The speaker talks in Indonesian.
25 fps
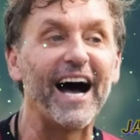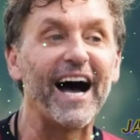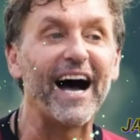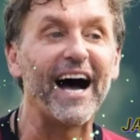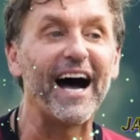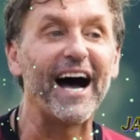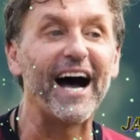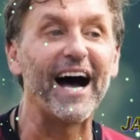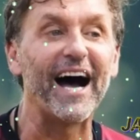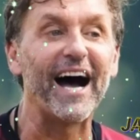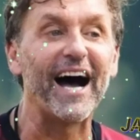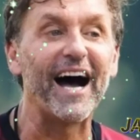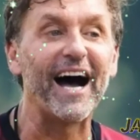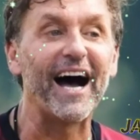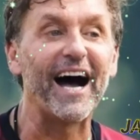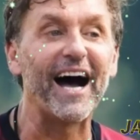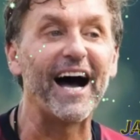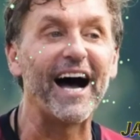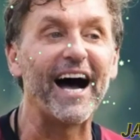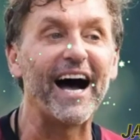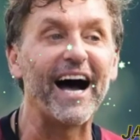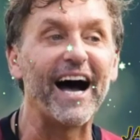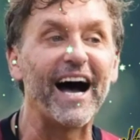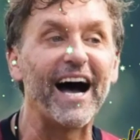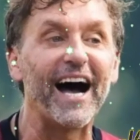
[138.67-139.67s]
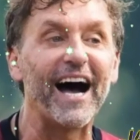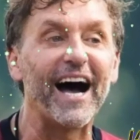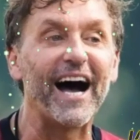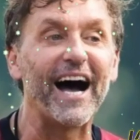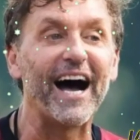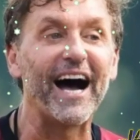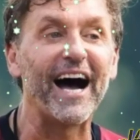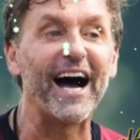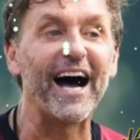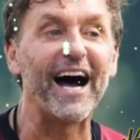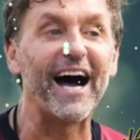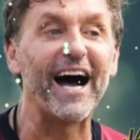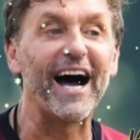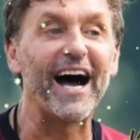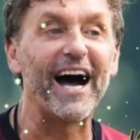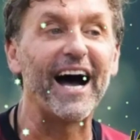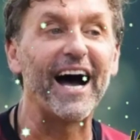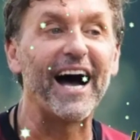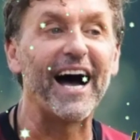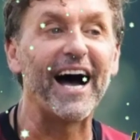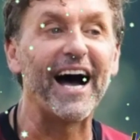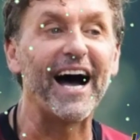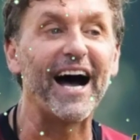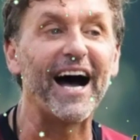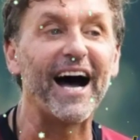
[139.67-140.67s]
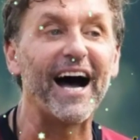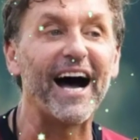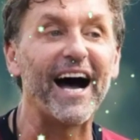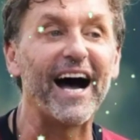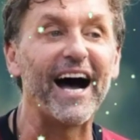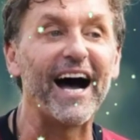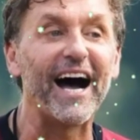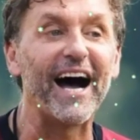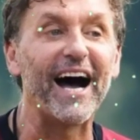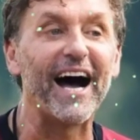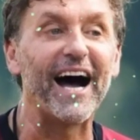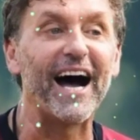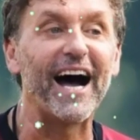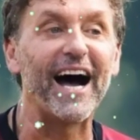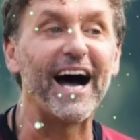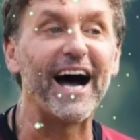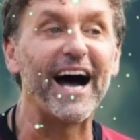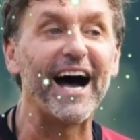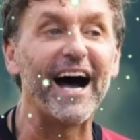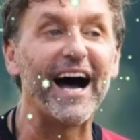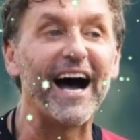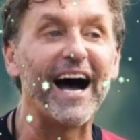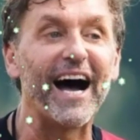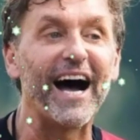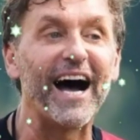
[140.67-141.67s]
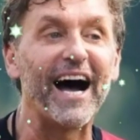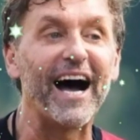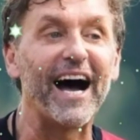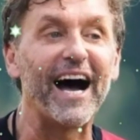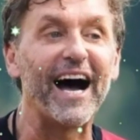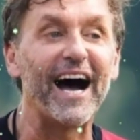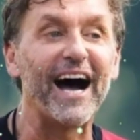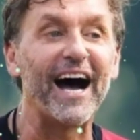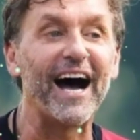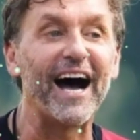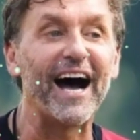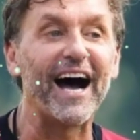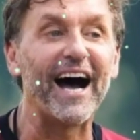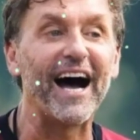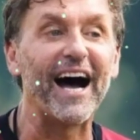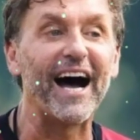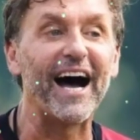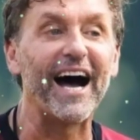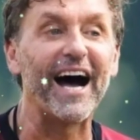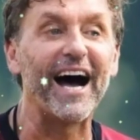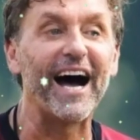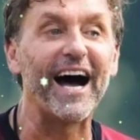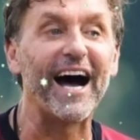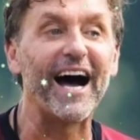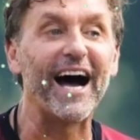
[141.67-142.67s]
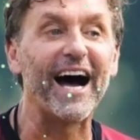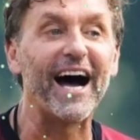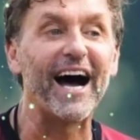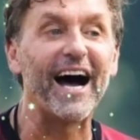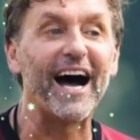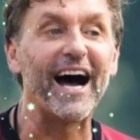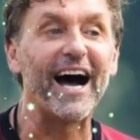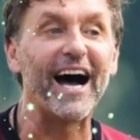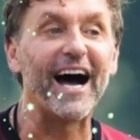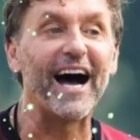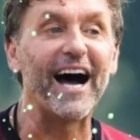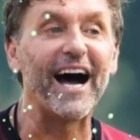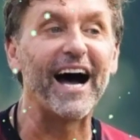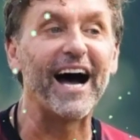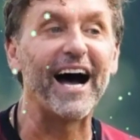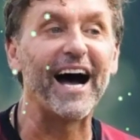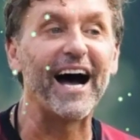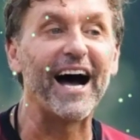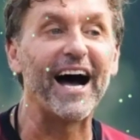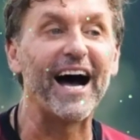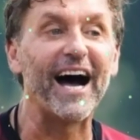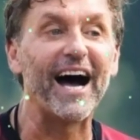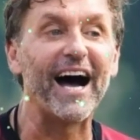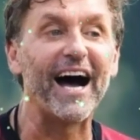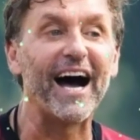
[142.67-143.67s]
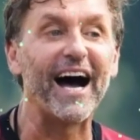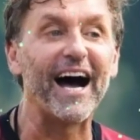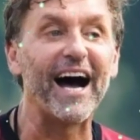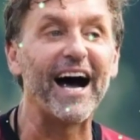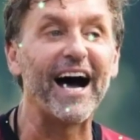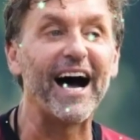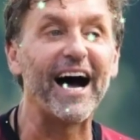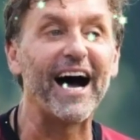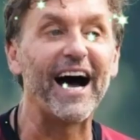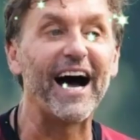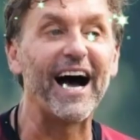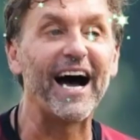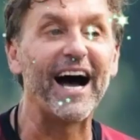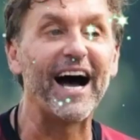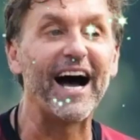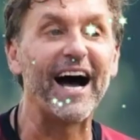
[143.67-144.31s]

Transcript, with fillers: tim bisa membawa aura positif ke tim. Jadi pertanyaannya kalau tidak